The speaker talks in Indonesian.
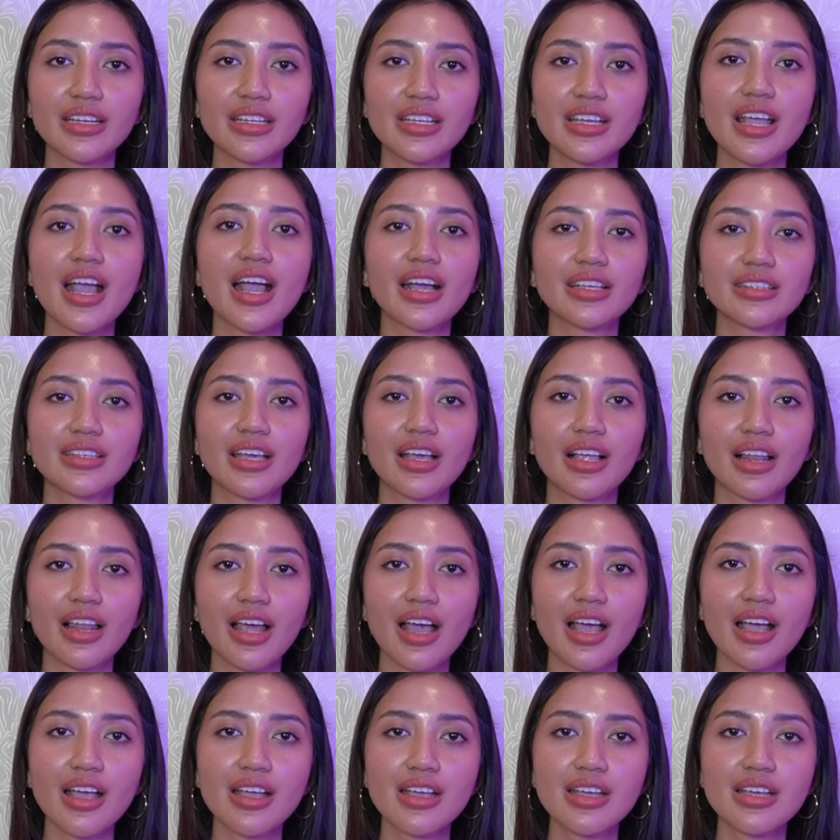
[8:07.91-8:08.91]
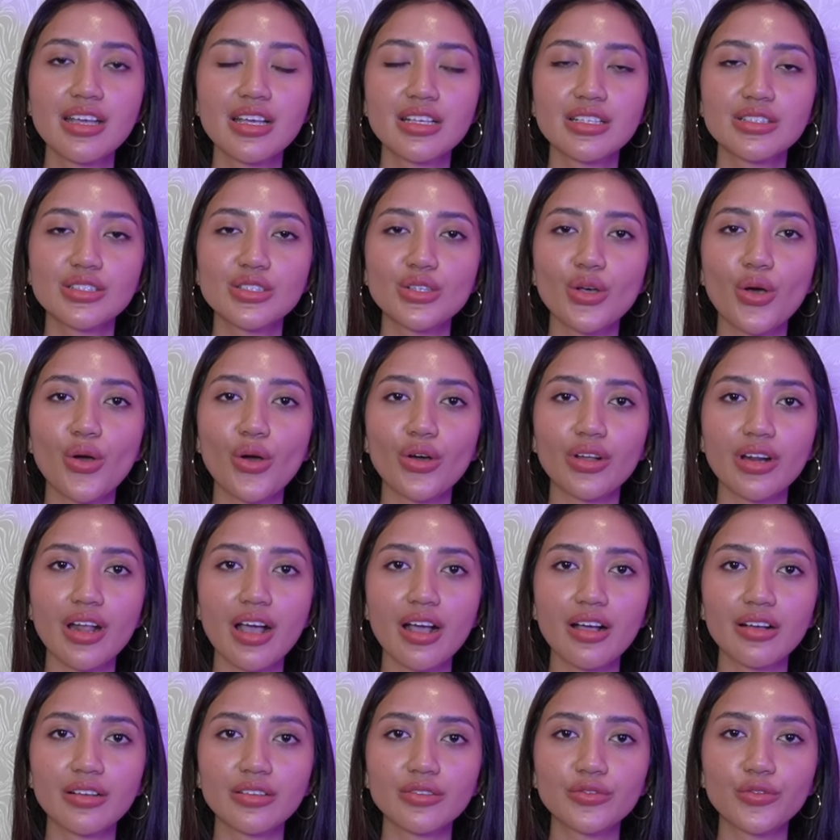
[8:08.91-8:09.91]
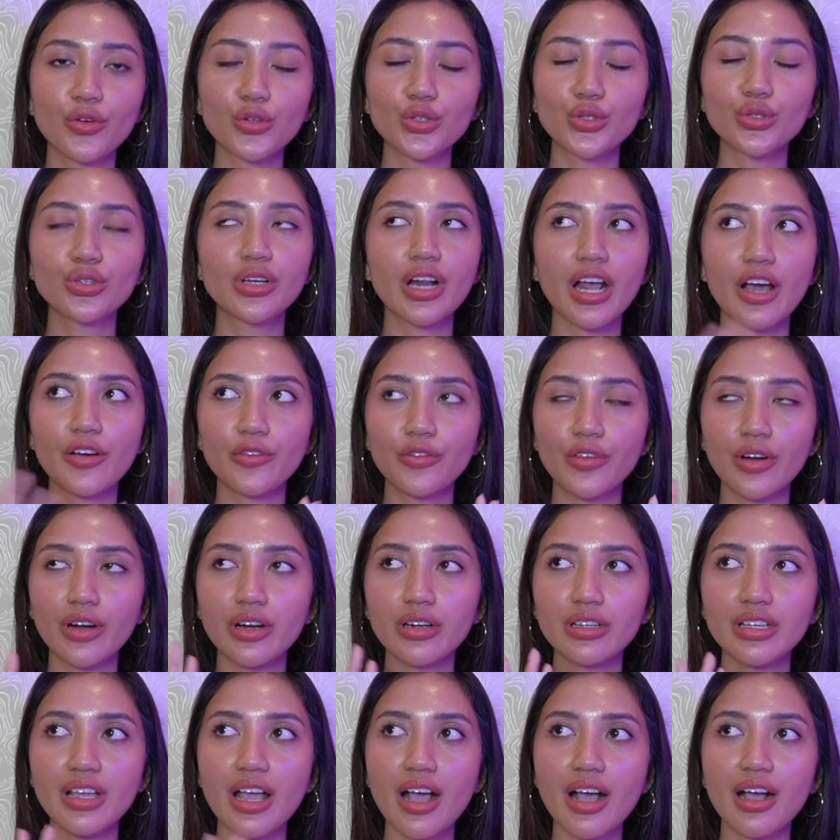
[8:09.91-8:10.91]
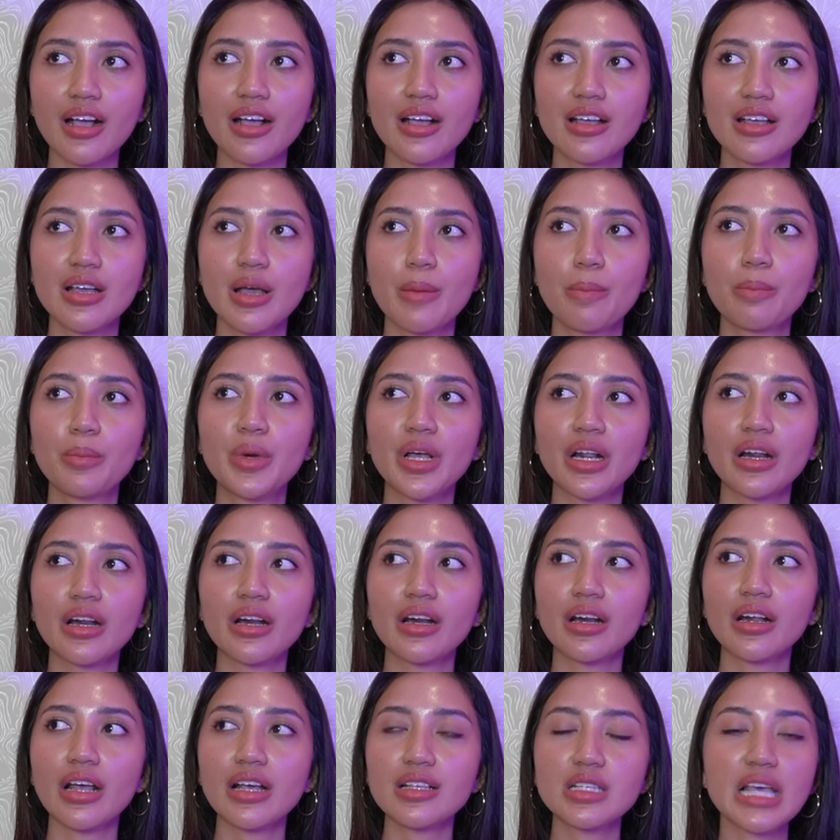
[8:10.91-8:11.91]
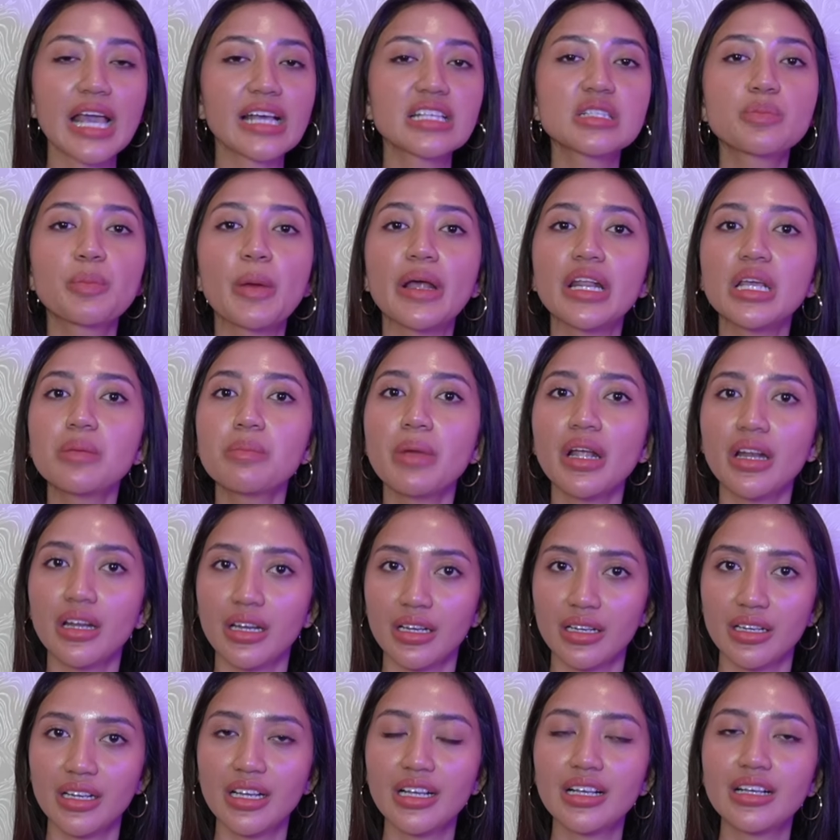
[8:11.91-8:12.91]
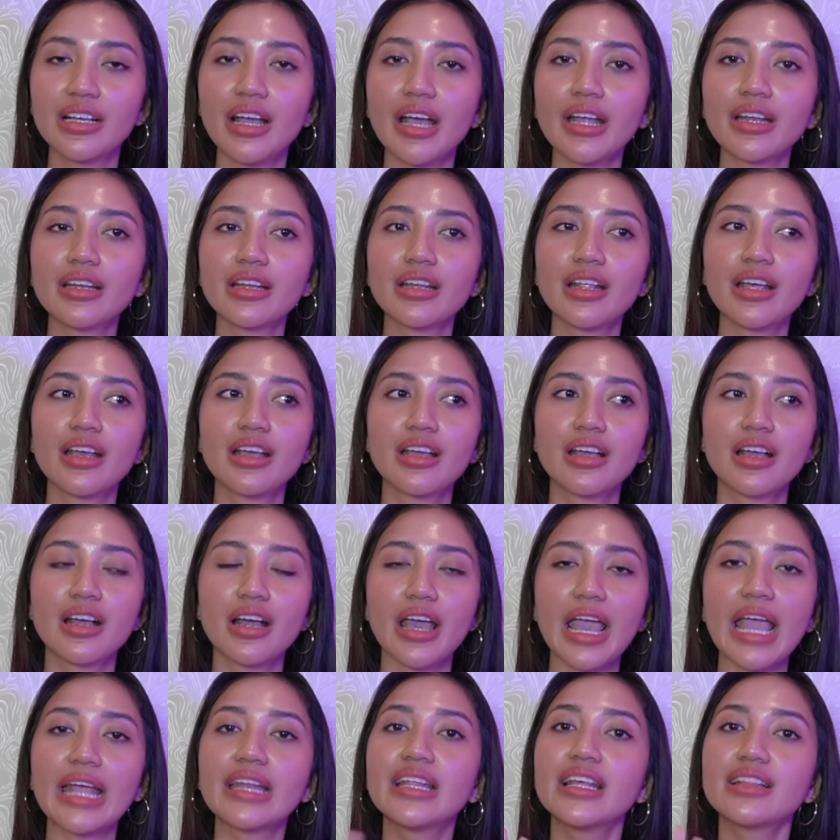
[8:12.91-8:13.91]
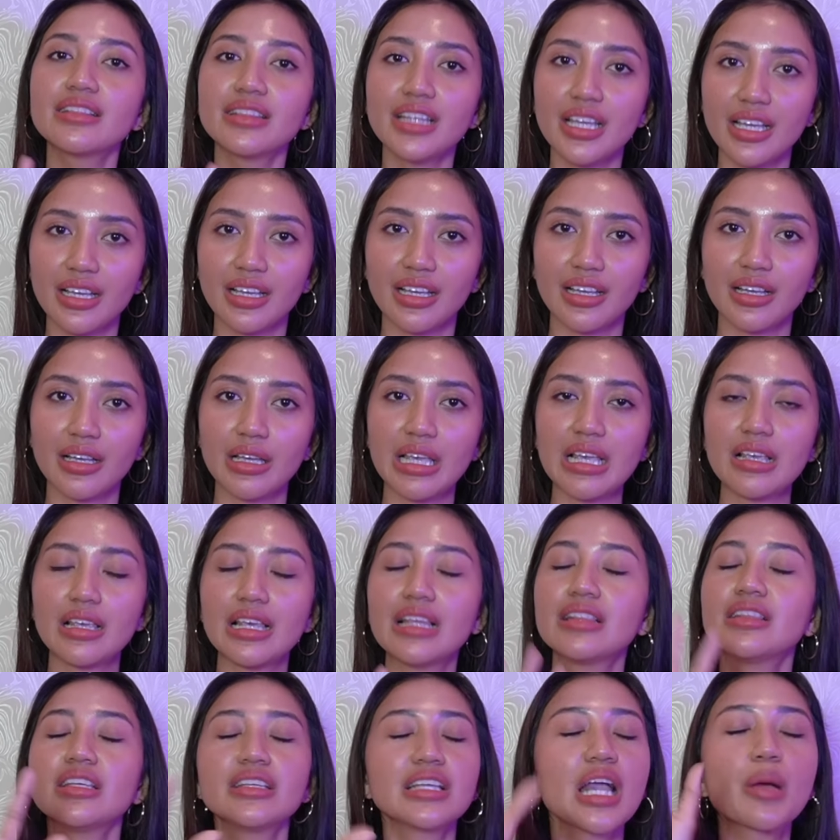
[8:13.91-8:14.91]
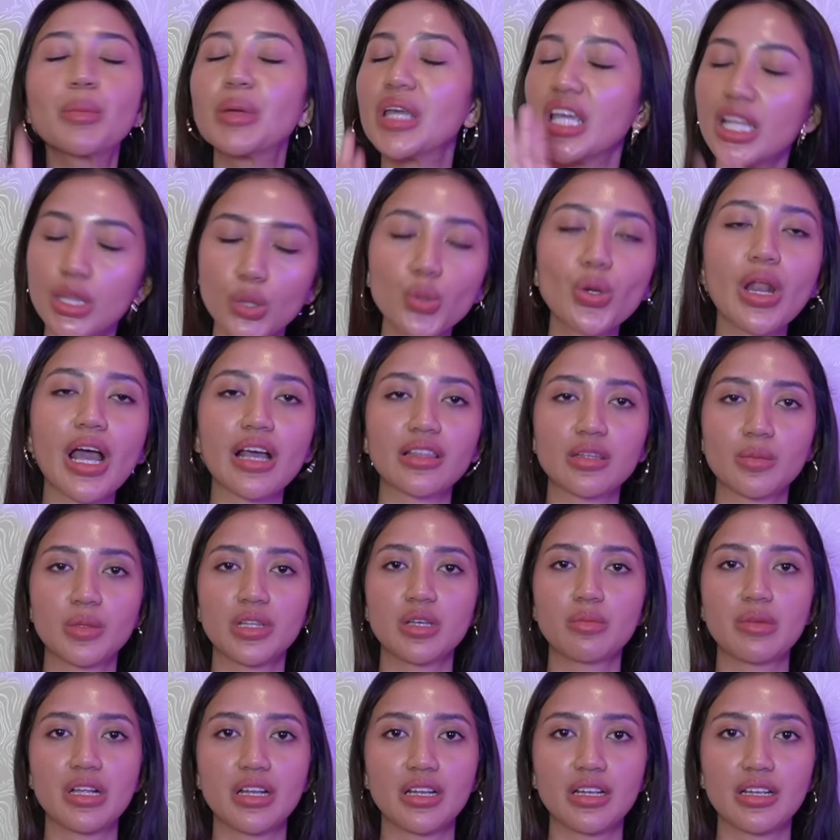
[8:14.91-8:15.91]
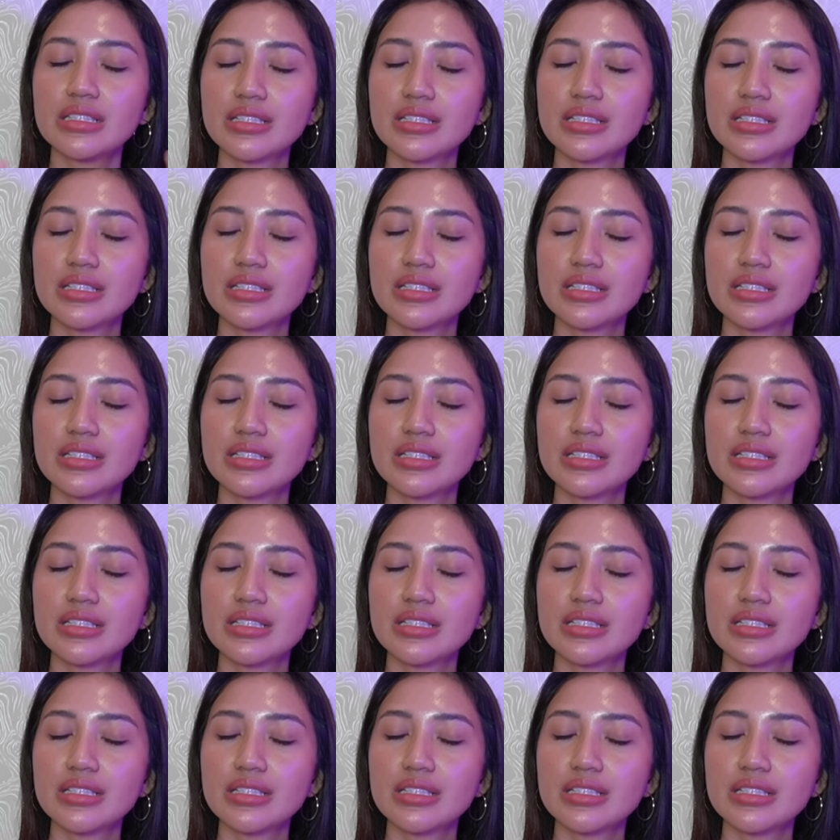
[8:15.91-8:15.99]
Dia hanyalah seorang fotografer yang bereksperimen dengan editing Intinya begitulah teman-teman.